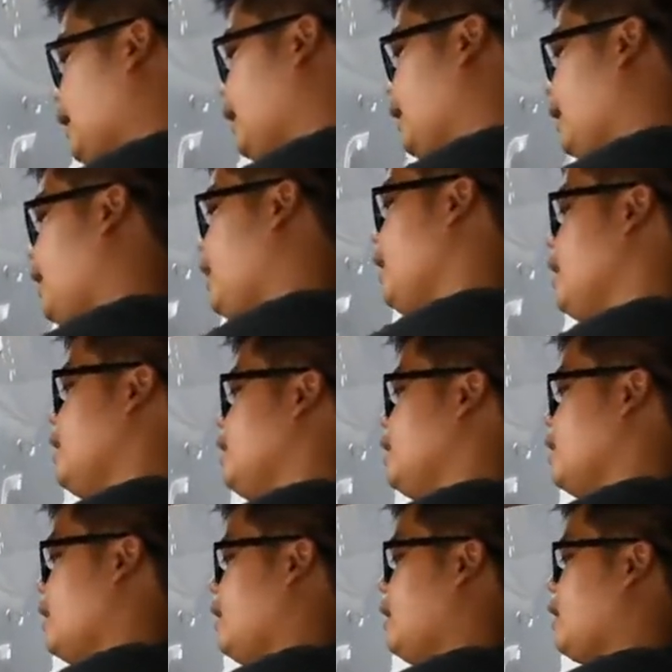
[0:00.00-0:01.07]
kanan ini
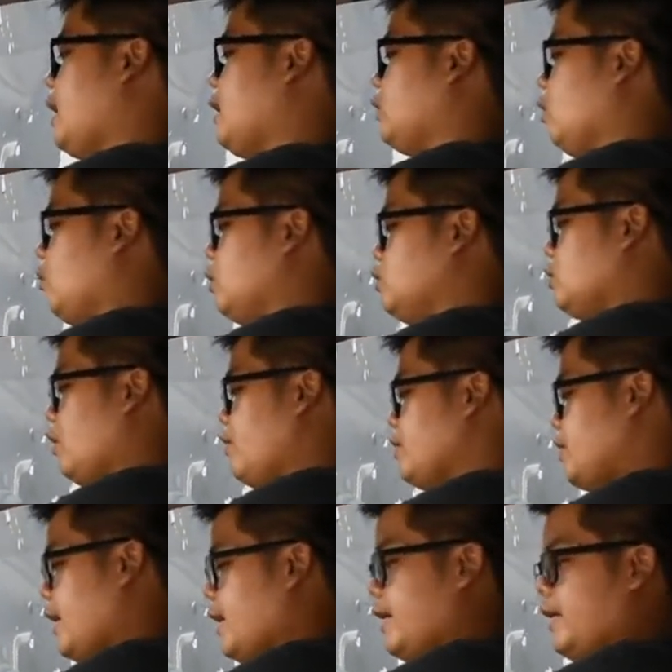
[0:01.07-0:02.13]
dan ada tombol juga
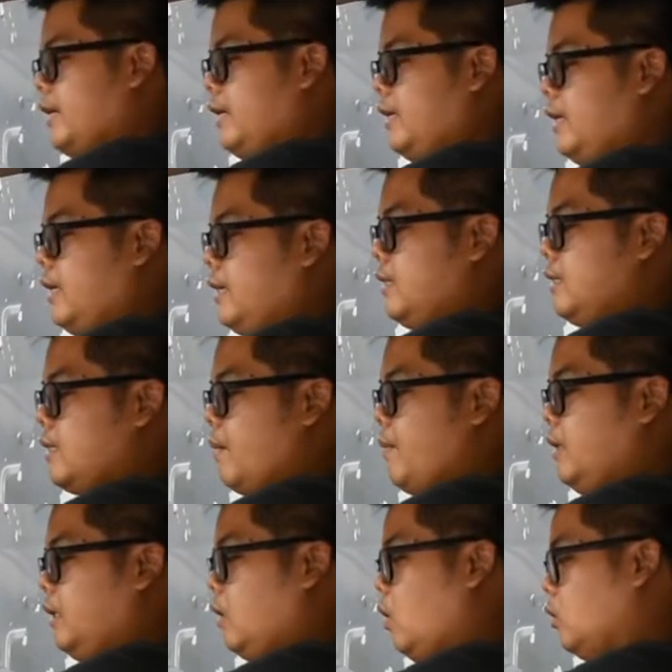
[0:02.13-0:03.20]
V-cycle
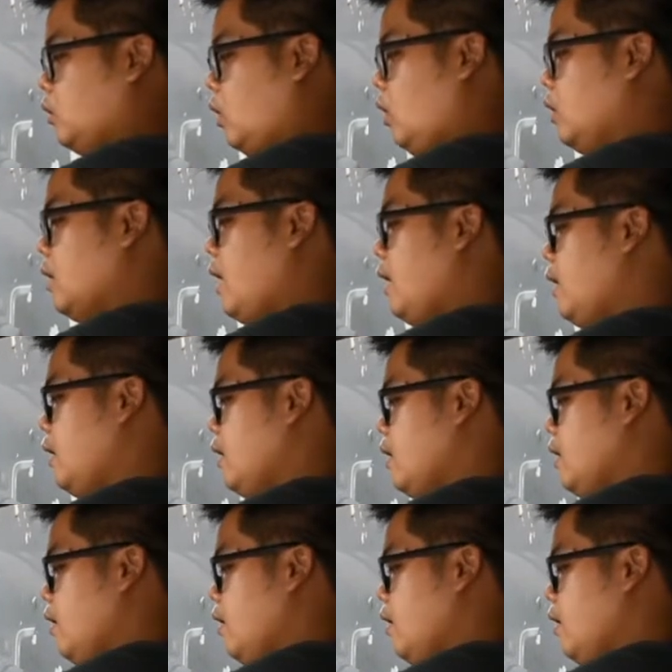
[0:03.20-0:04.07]
stability control dan